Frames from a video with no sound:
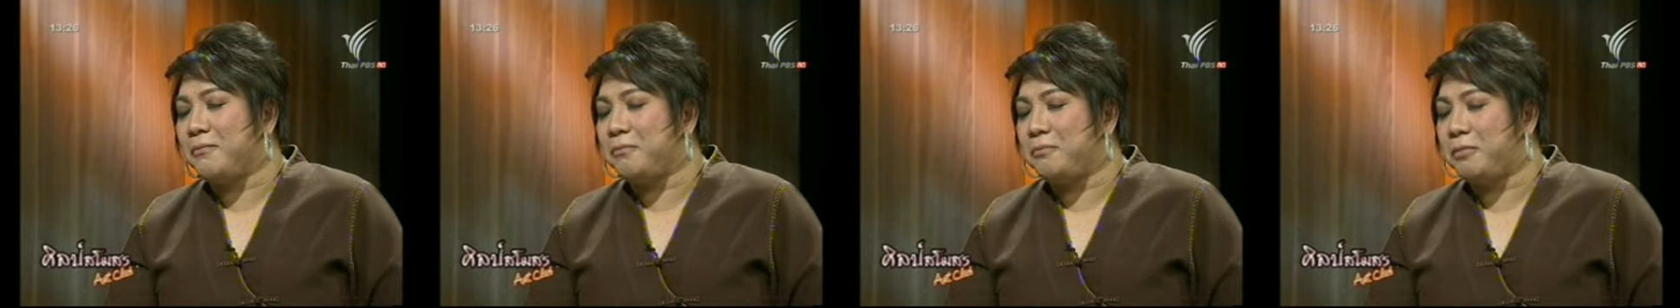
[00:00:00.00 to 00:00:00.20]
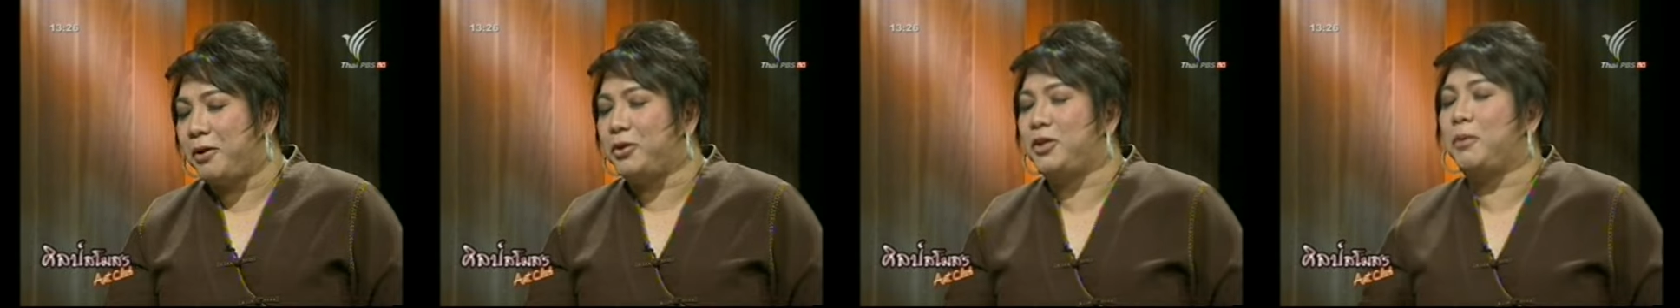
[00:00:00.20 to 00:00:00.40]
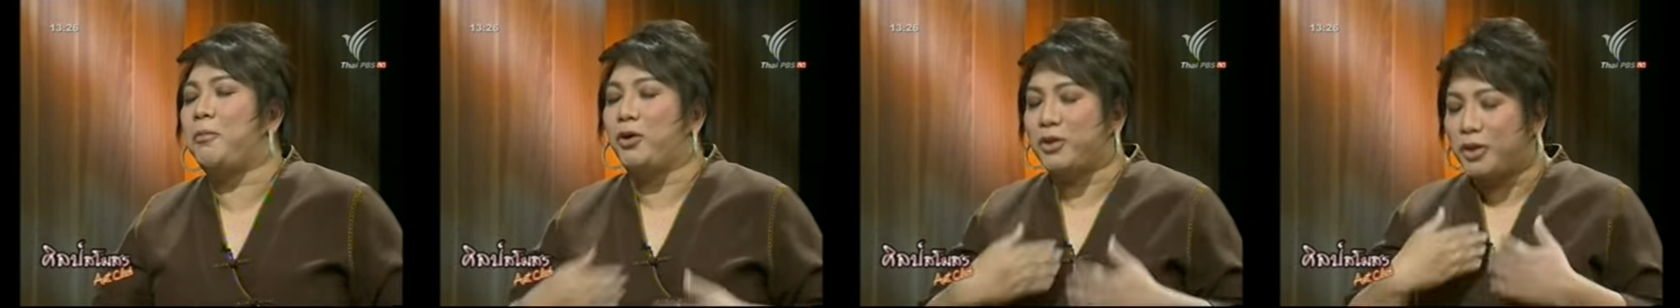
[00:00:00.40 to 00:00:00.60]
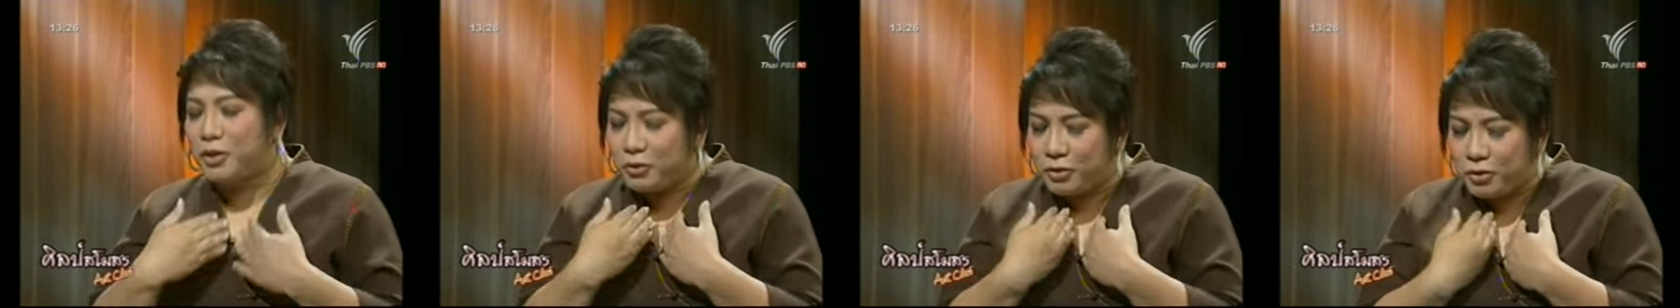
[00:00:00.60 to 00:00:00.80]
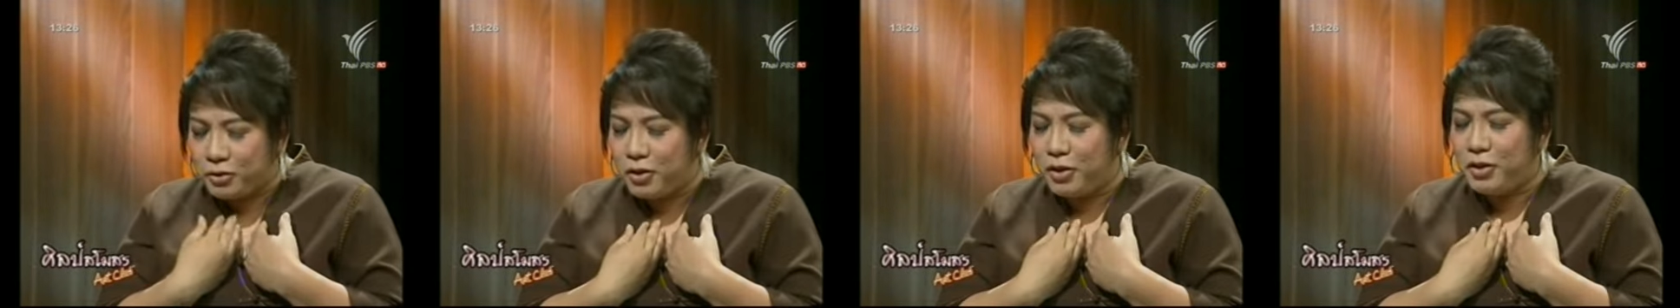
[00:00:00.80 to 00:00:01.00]
เราจะบอก
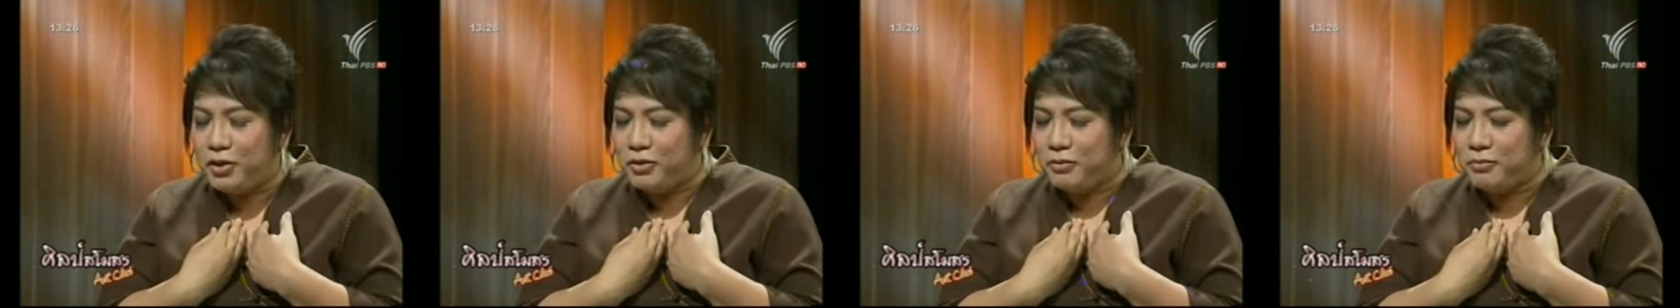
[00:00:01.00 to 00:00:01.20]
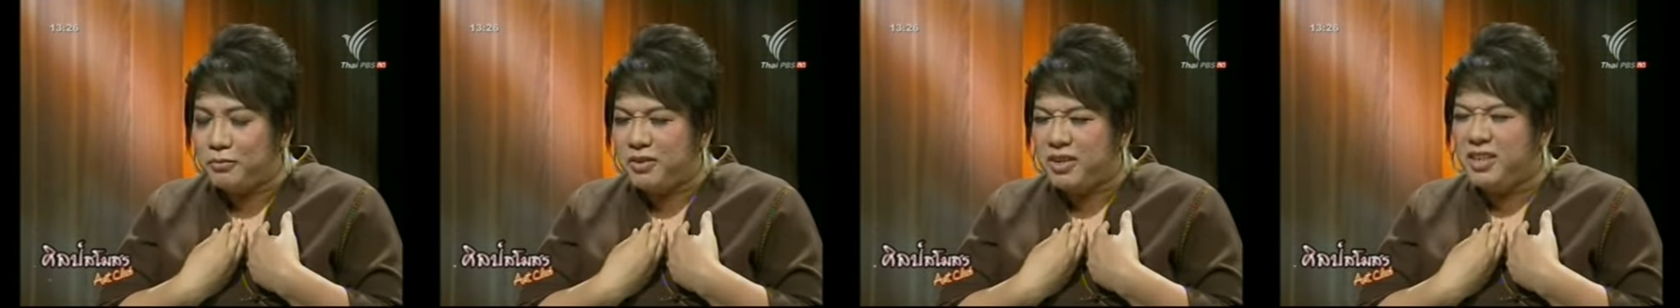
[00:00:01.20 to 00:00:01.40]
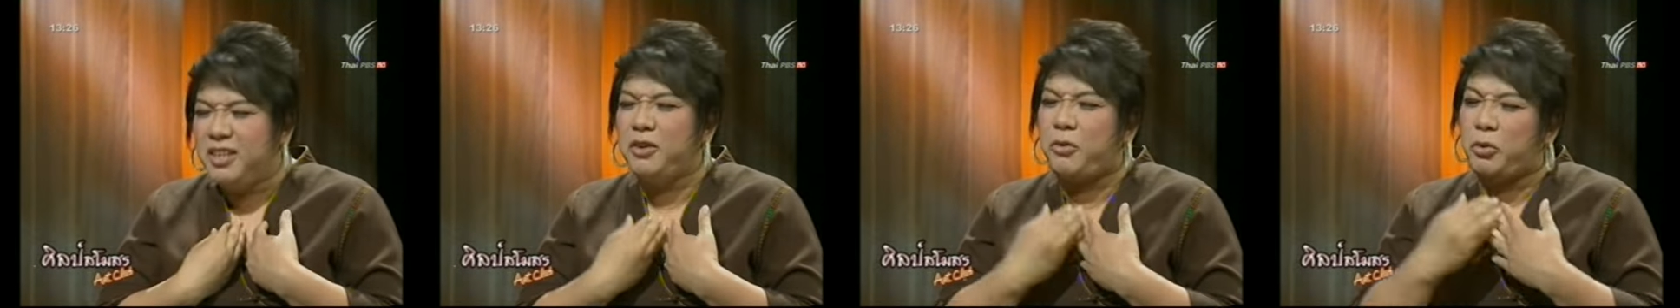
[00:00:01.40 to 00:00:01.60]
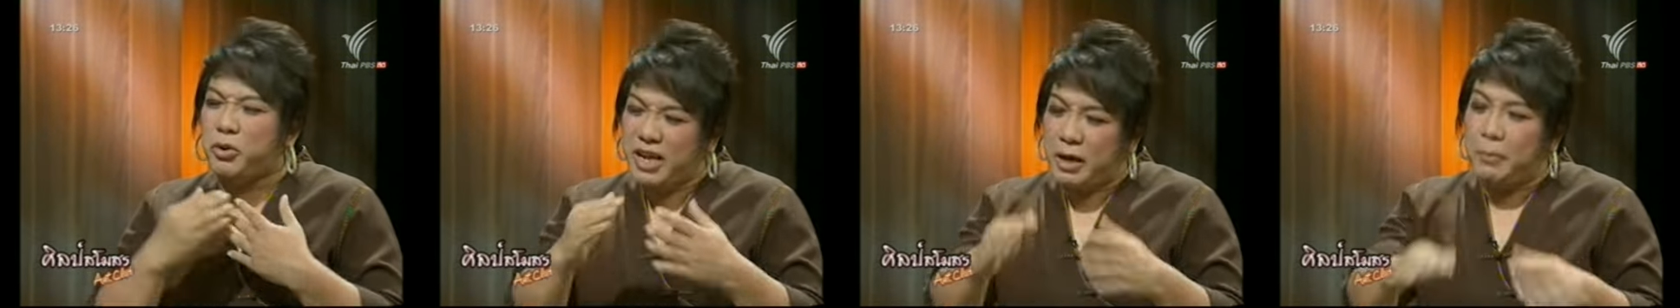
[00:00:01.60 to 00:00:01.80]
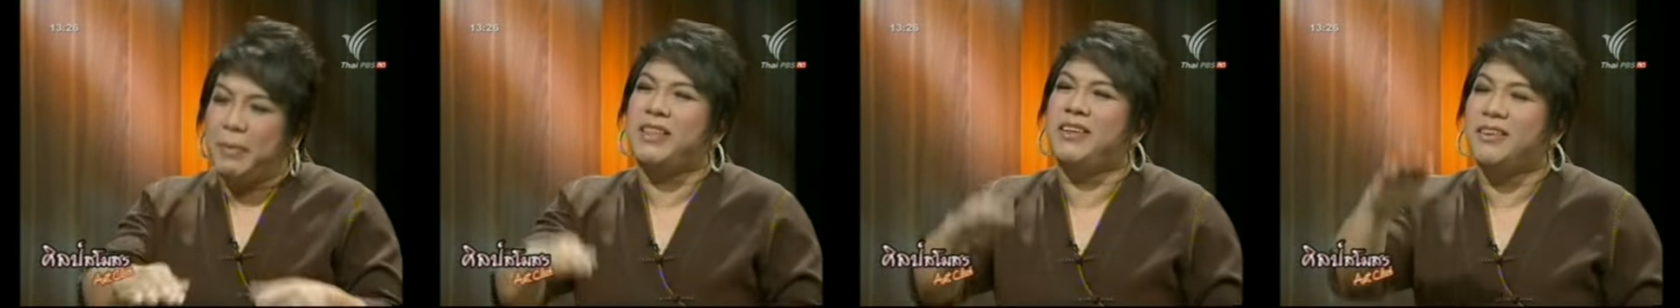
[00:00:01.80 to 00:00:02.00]
ด้วยคือคุณ
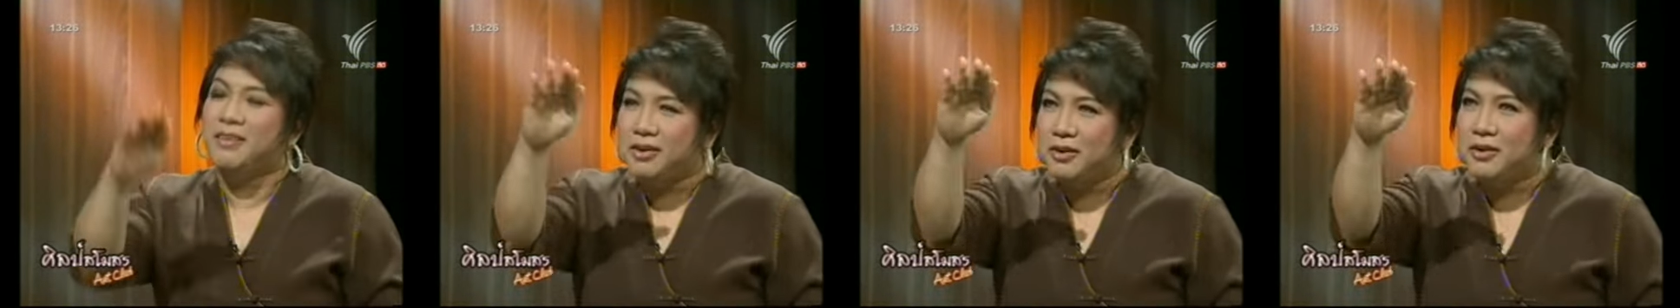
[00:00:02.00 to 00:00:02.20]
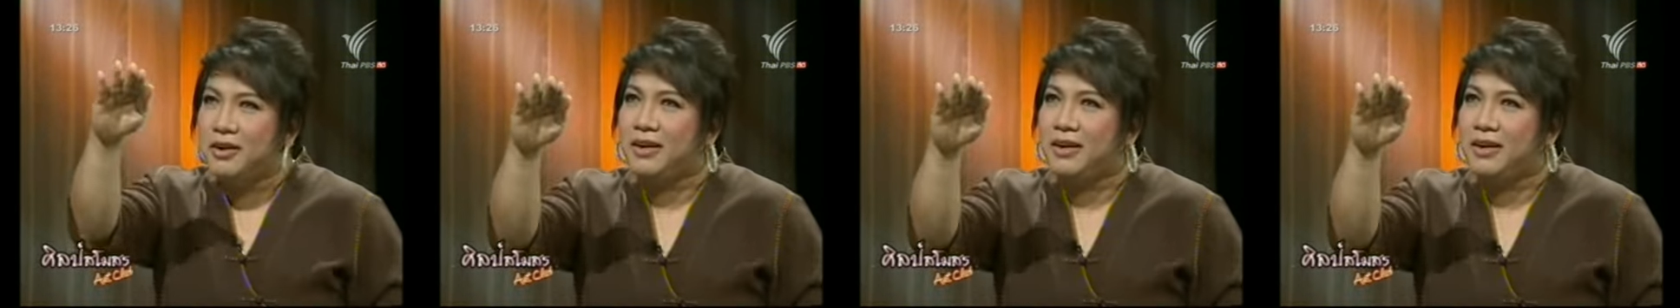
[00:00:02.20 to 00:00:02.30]
ยังไม่ถึง